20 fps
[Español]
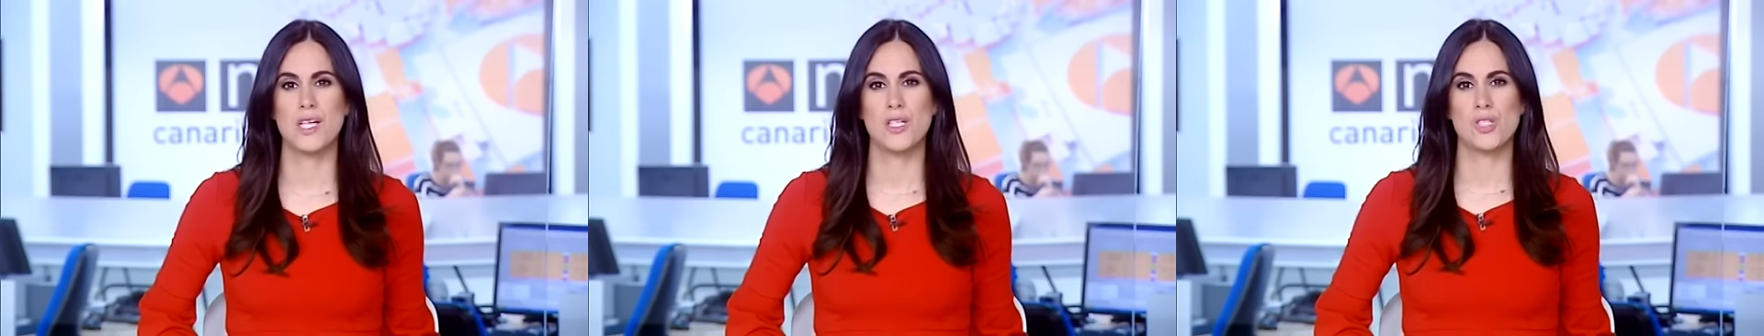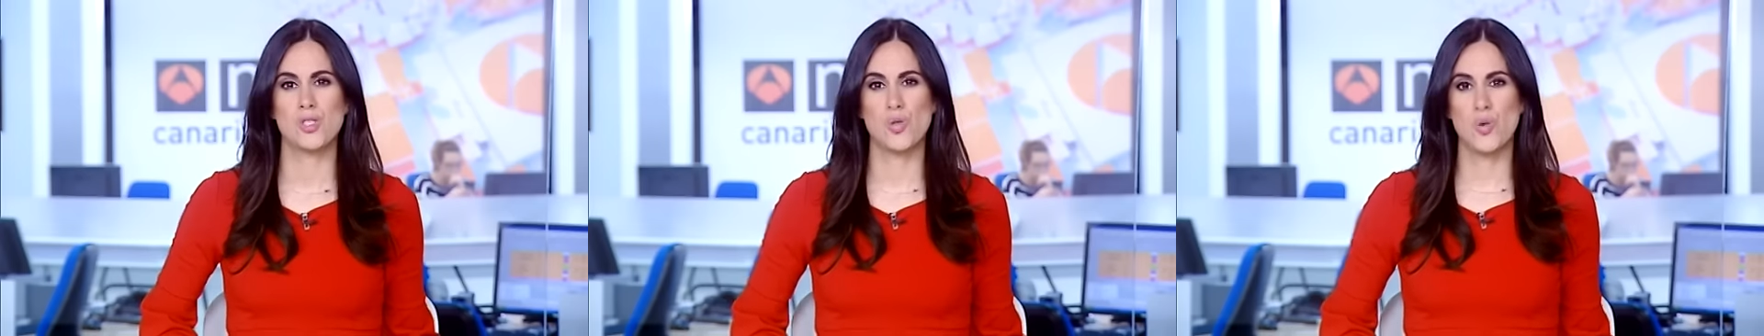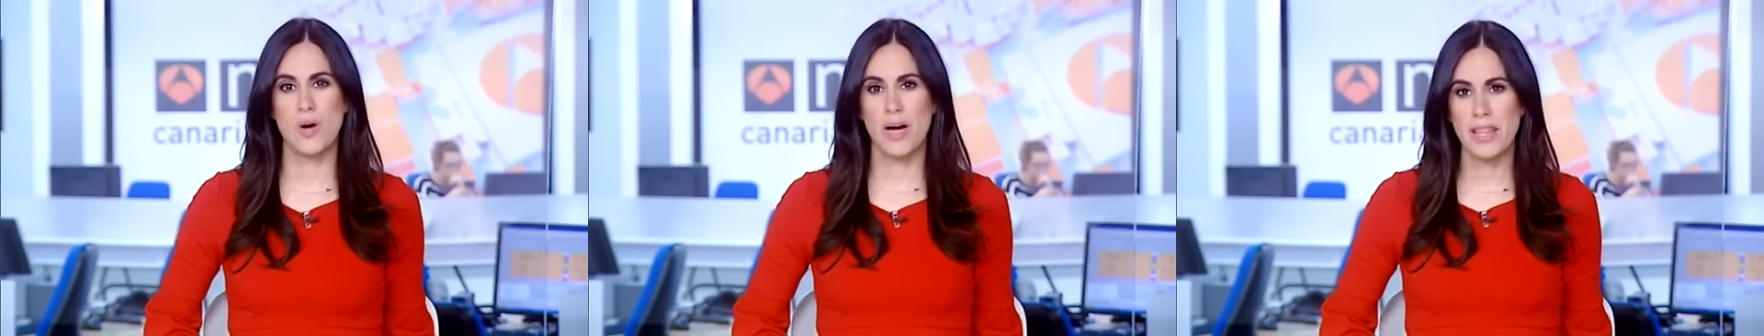
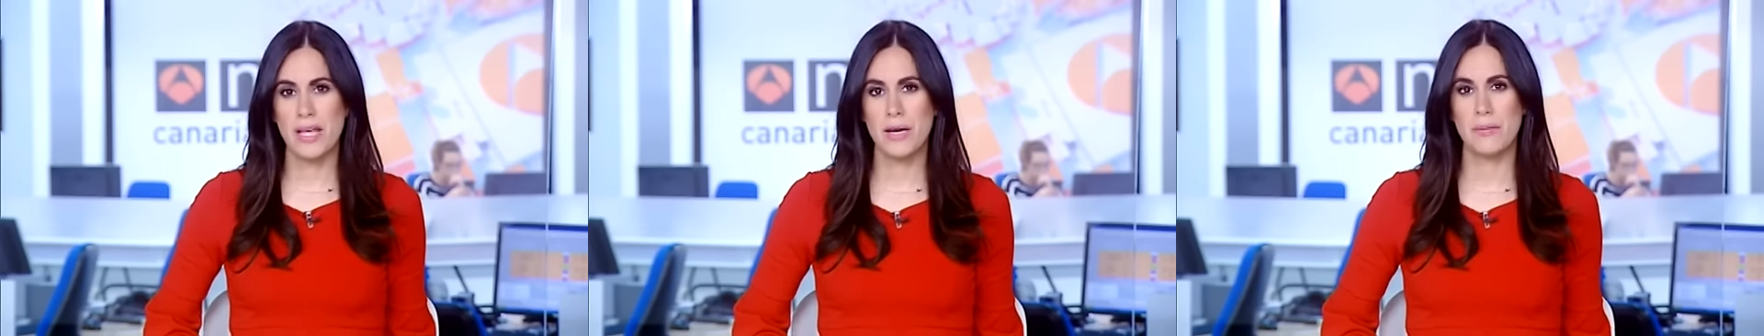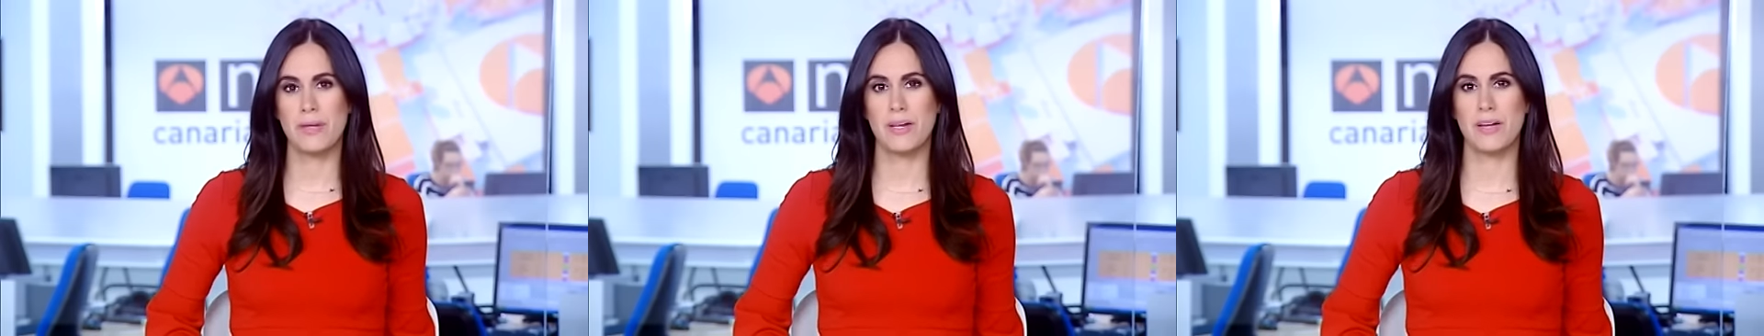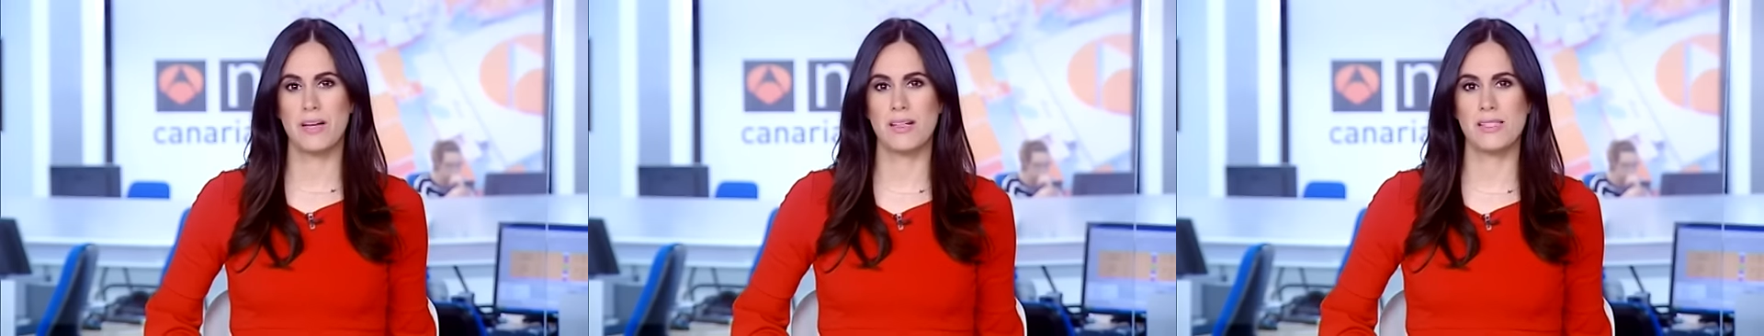Su
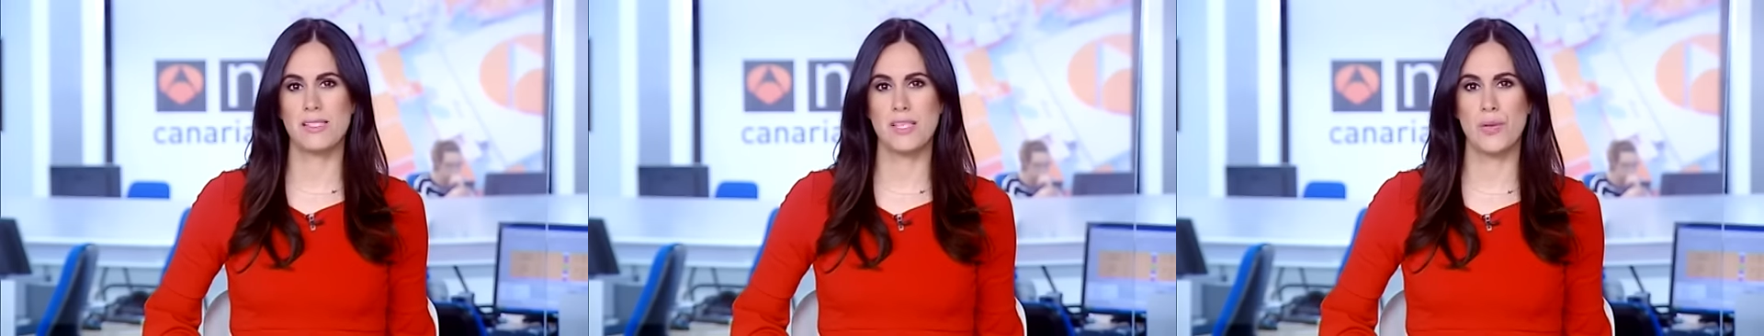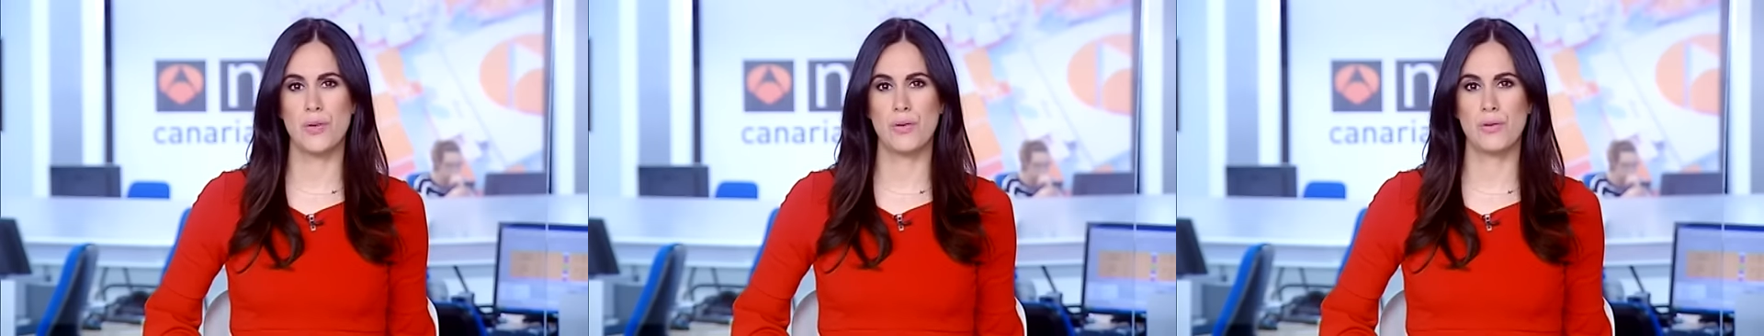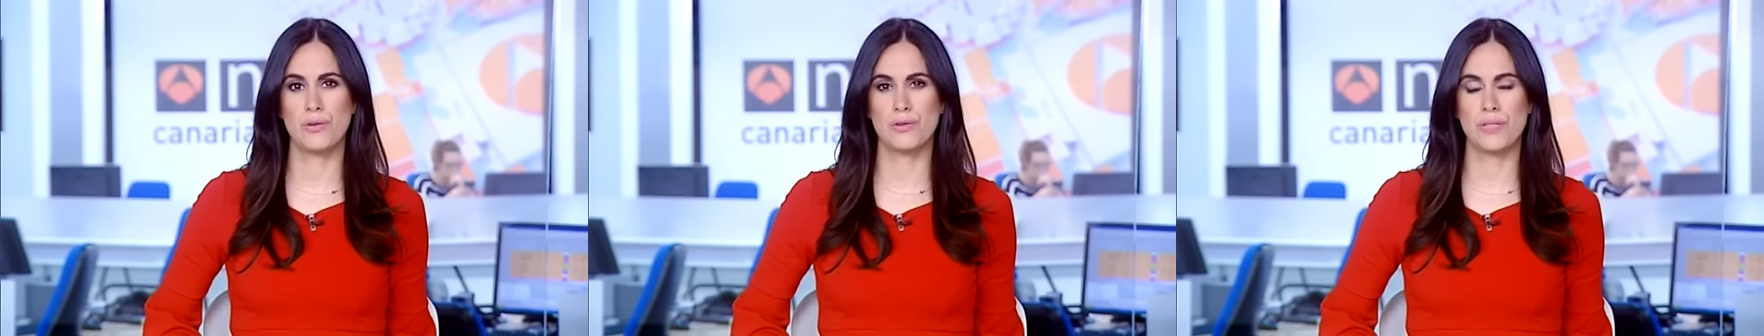cadáver ha
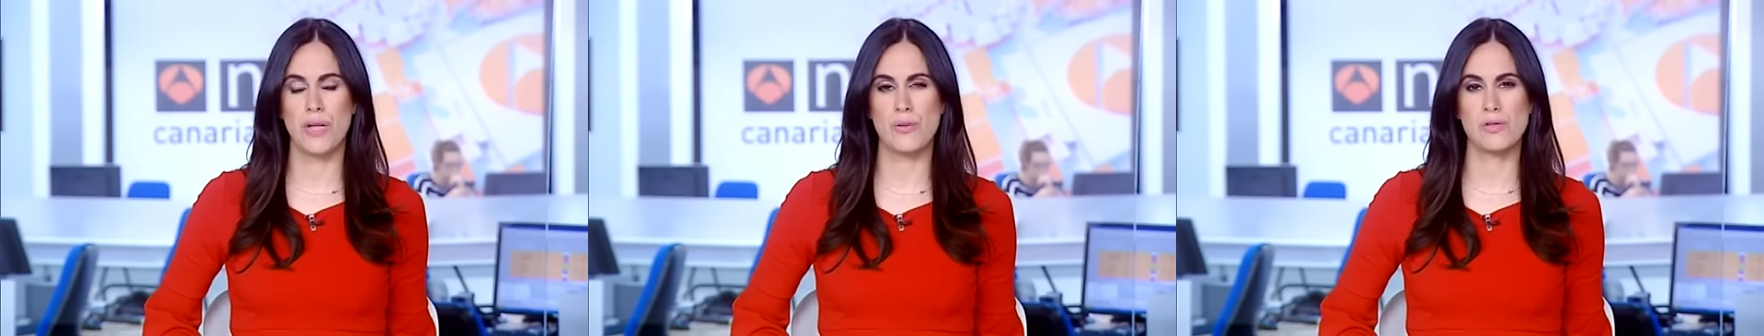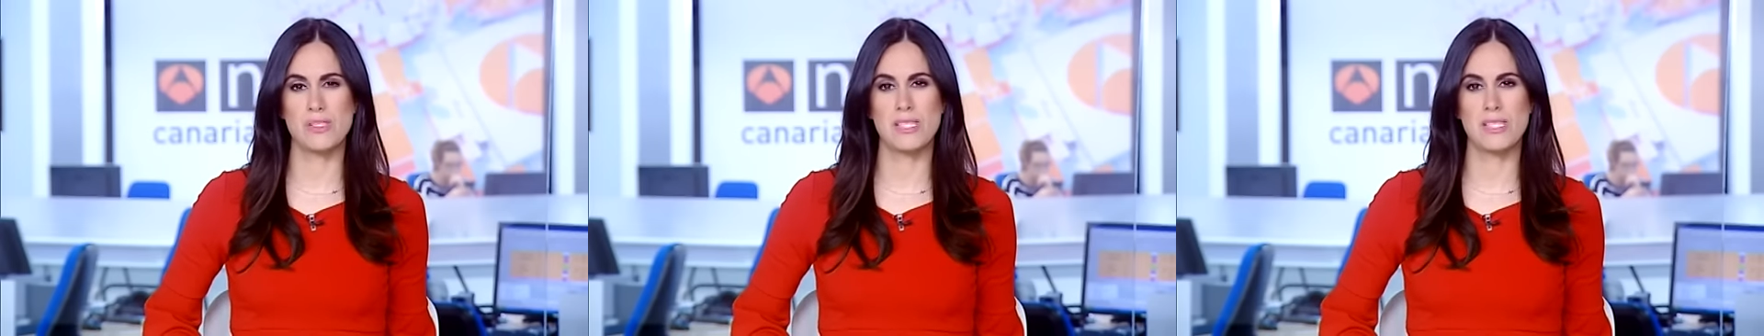sido encontrado